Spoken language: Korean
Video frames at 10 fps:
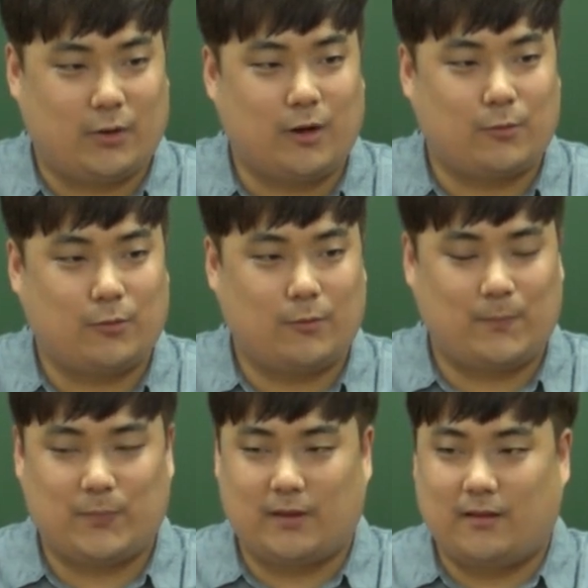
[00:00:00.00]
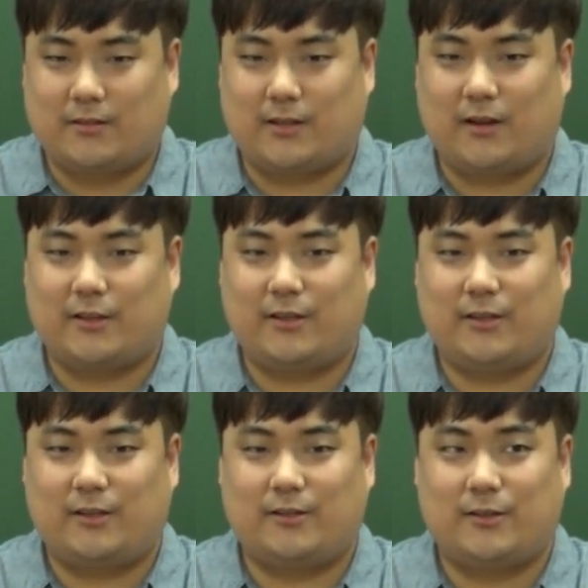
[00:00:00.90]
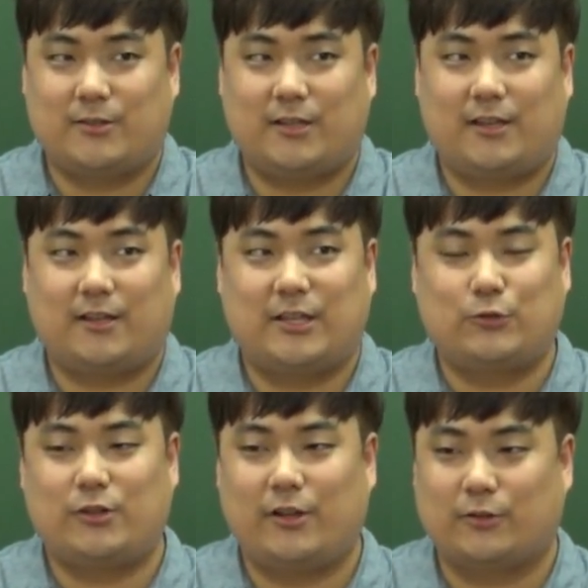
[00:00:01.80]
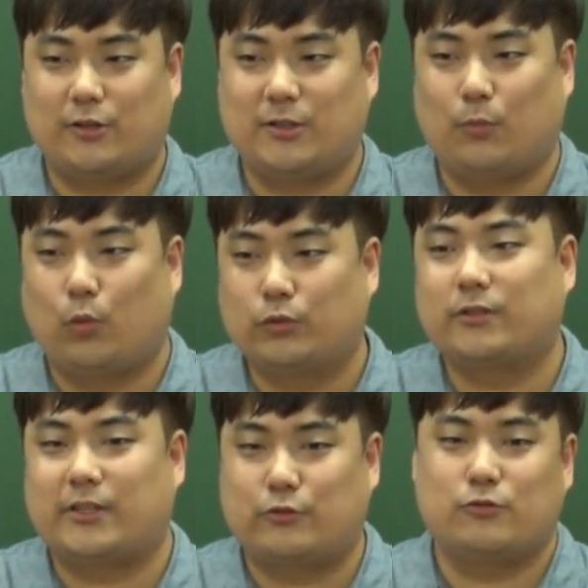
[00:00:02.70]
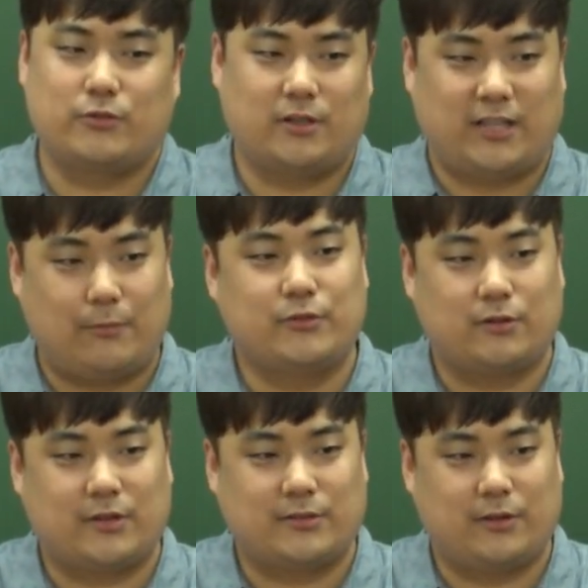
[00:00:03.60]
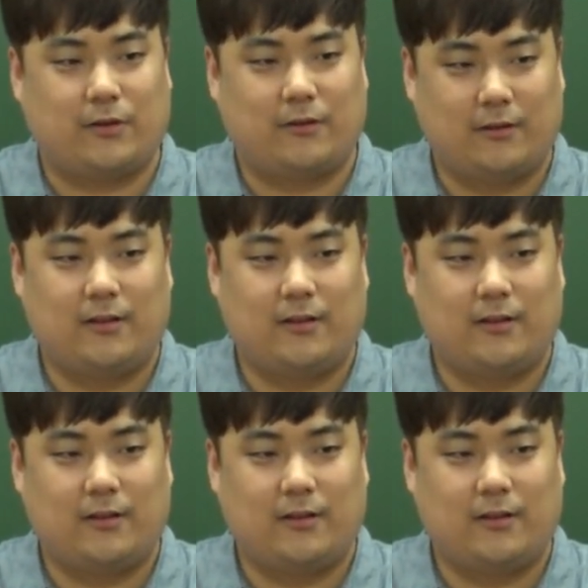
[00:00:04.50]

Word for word: 하고 제가 이 현재 기출되었던이 모든 기출 문제를 다 분석을 했어요.